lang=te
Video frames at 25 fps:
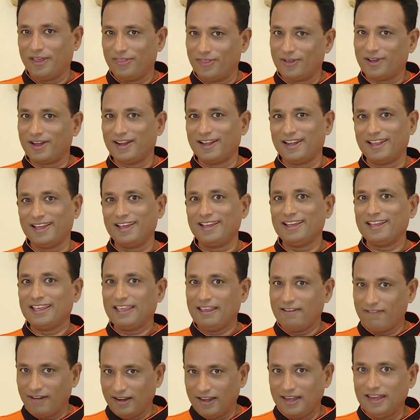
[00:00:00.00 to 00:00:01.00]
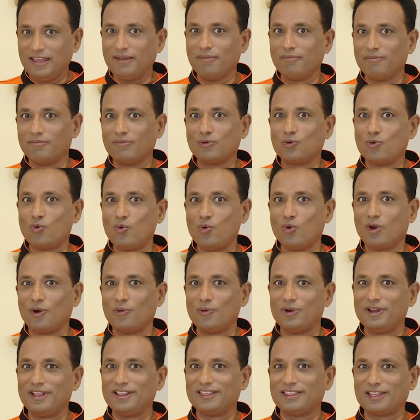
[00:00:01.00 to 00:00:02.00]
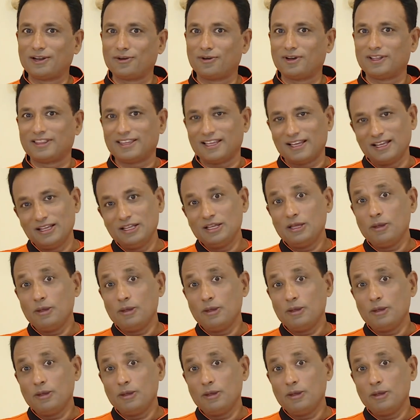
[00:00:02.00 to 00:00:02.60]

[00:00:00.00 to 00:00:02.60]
ఎందుకంటే ఇవన్నీ కూర వండిన తర్వాత